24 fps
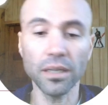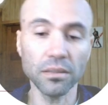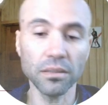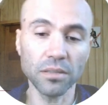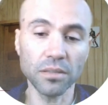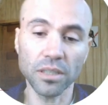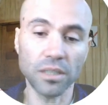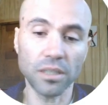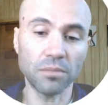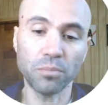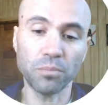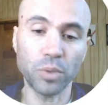
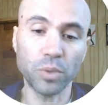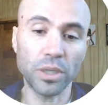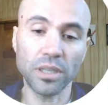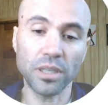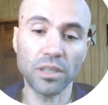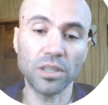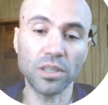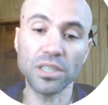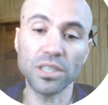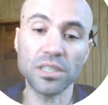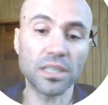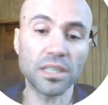que
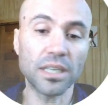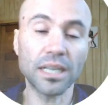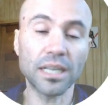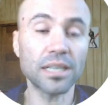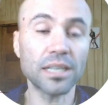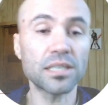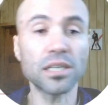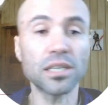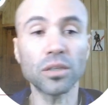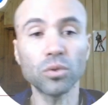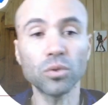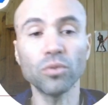puede ni siquiera
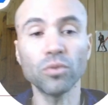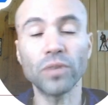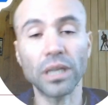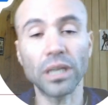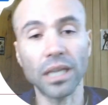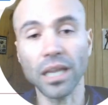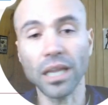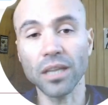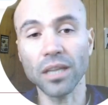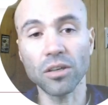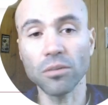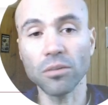ser tu
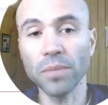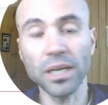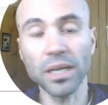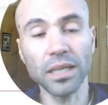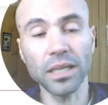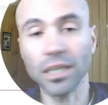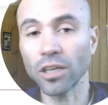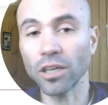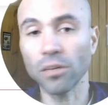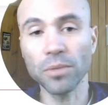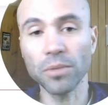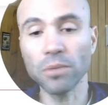verdadero
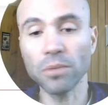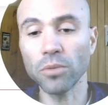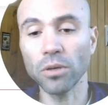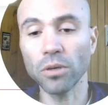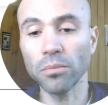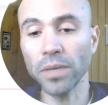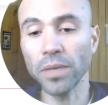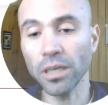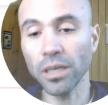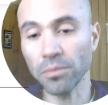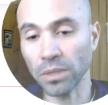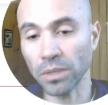mail, da lo mismo el
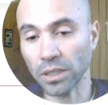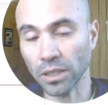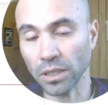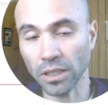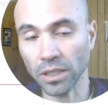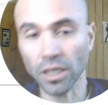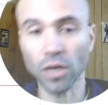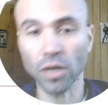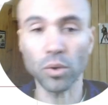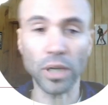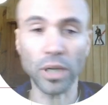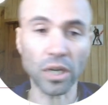mail, mientras
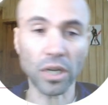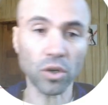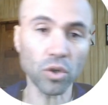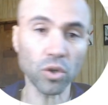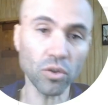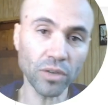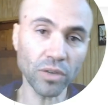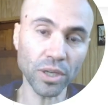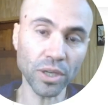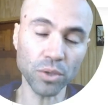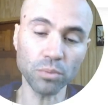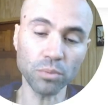tenga una
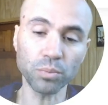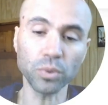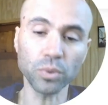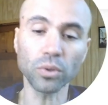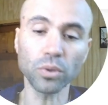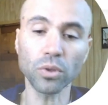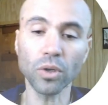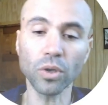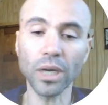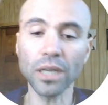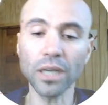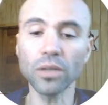arroba y un
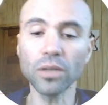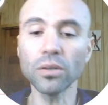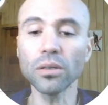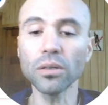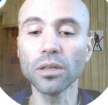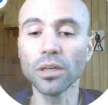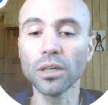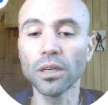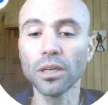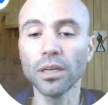punto algo,